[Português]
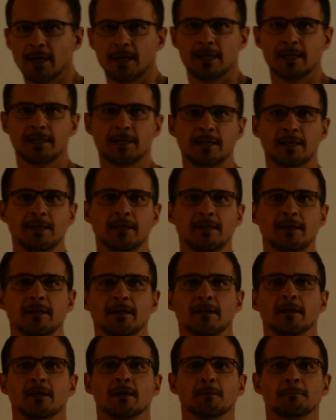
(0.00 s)
em
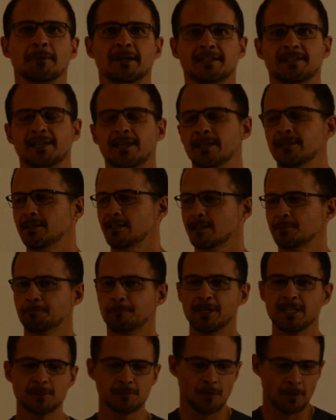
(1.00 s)
que pacientes,
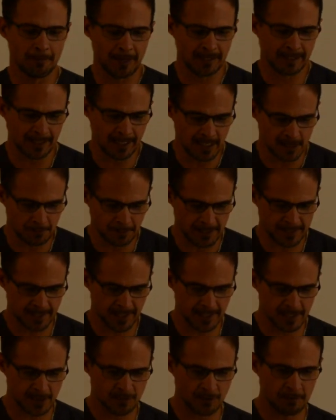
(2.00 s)
principalmente aqueles
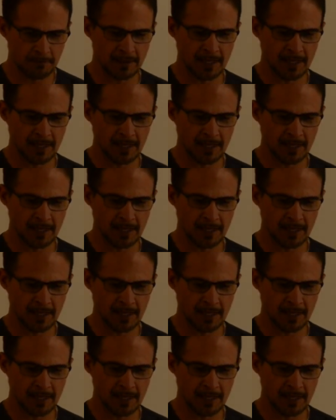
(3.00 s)
pacientes